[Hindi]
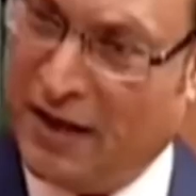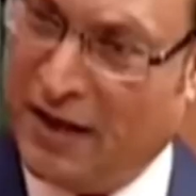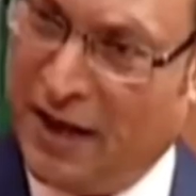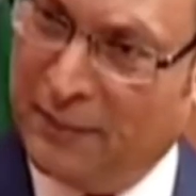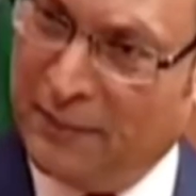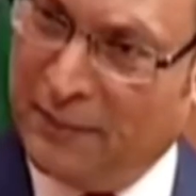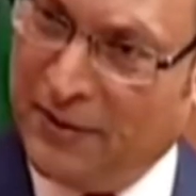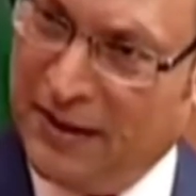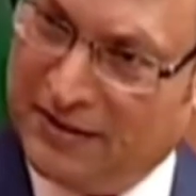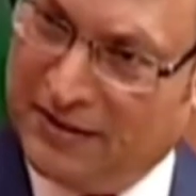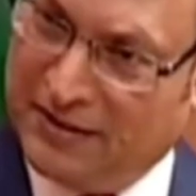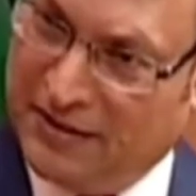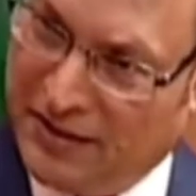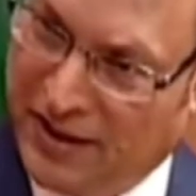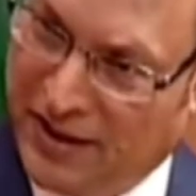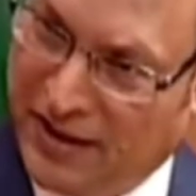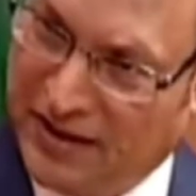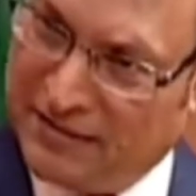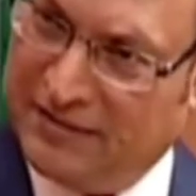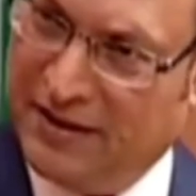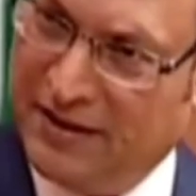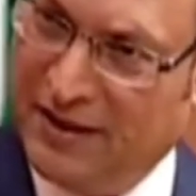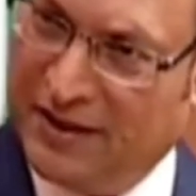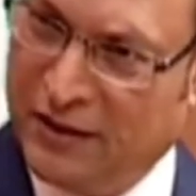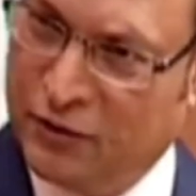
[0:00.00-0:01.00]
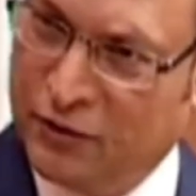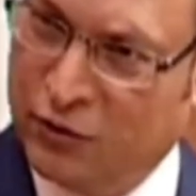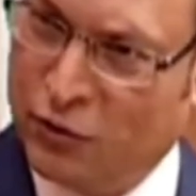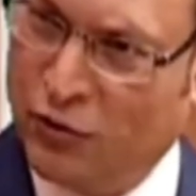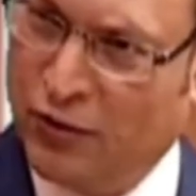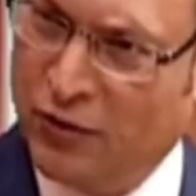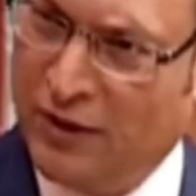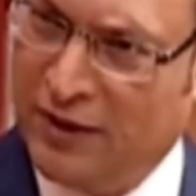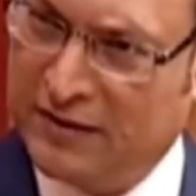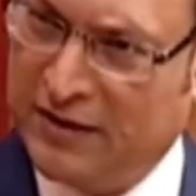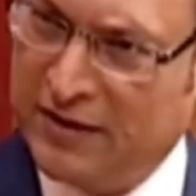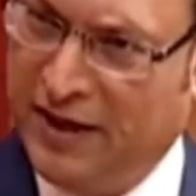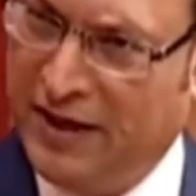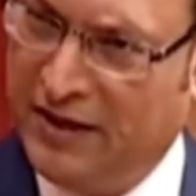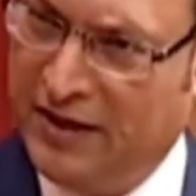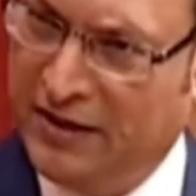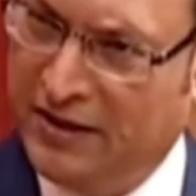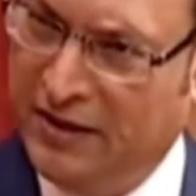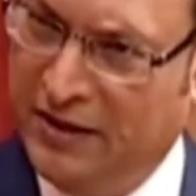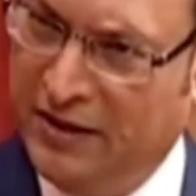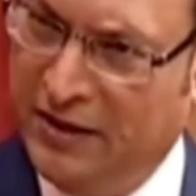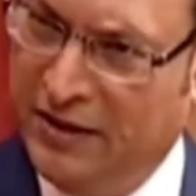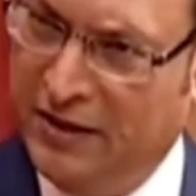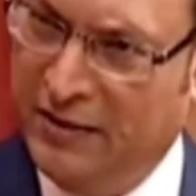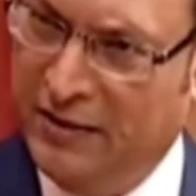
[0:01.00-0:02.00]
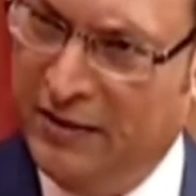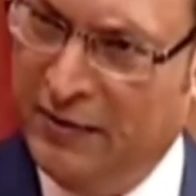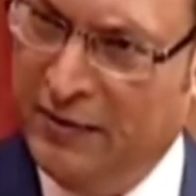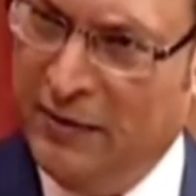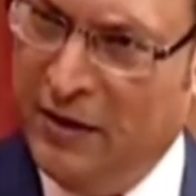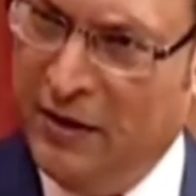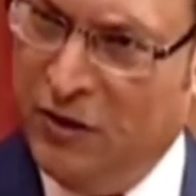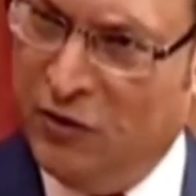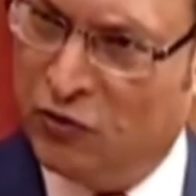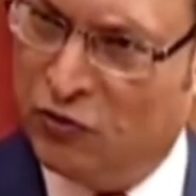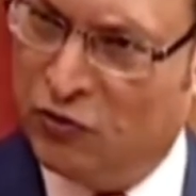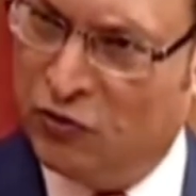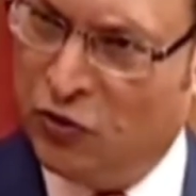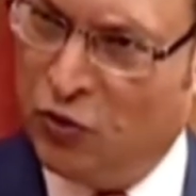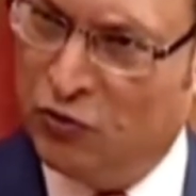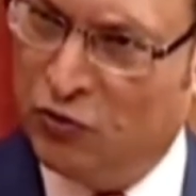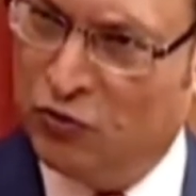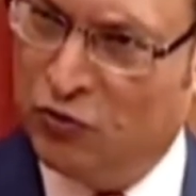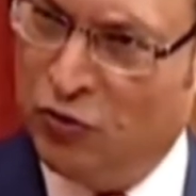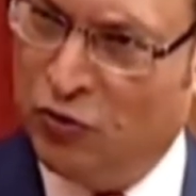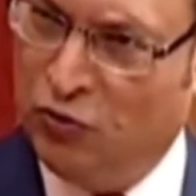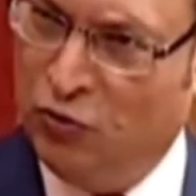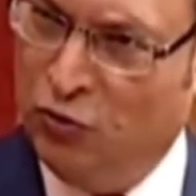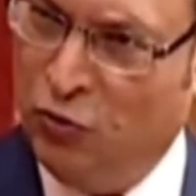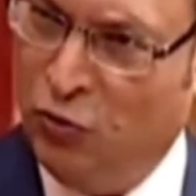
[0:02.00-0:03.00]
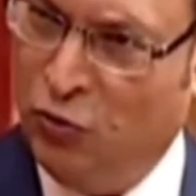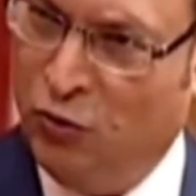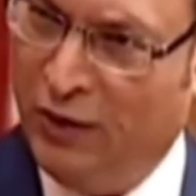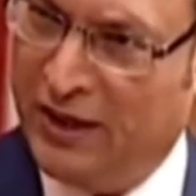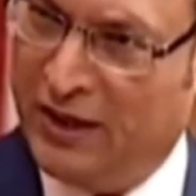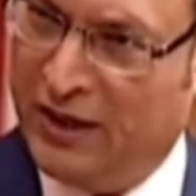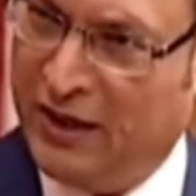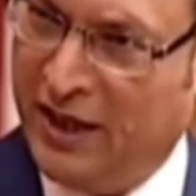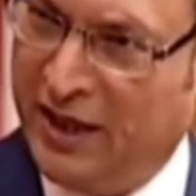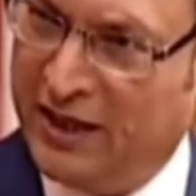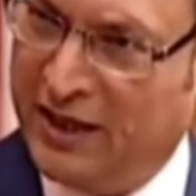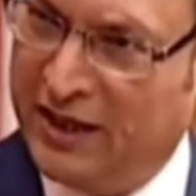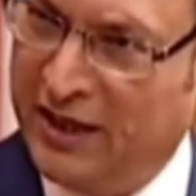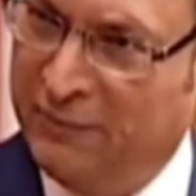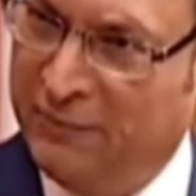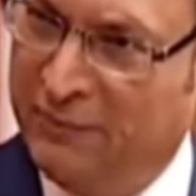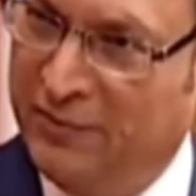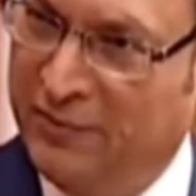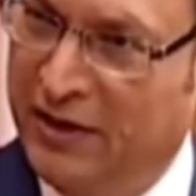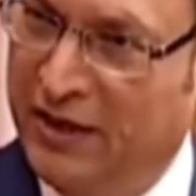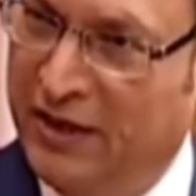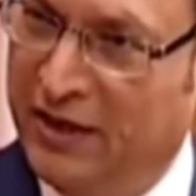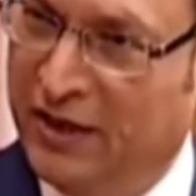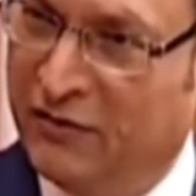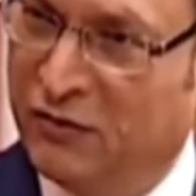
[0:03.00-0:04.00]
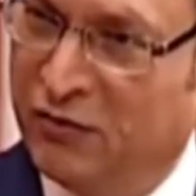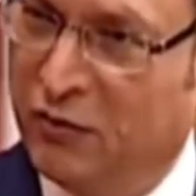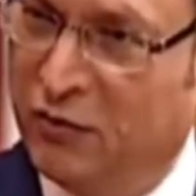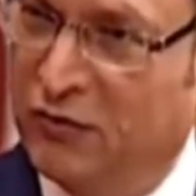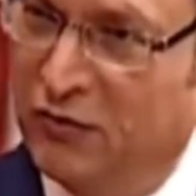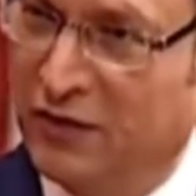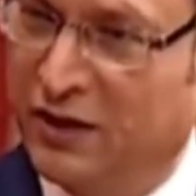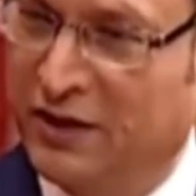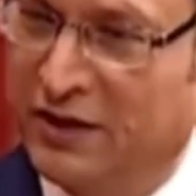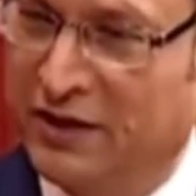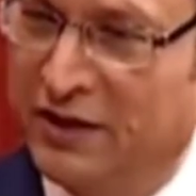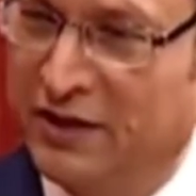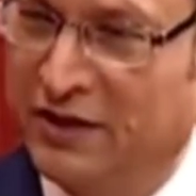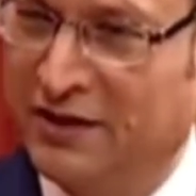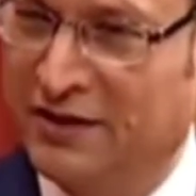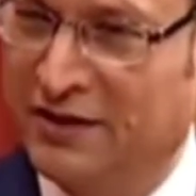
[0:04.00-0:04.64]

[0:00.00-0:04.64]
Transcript: आपका इतिहास देखे तो लगता है कि सौ सौ चूहे खा के बिल्ली हज को चली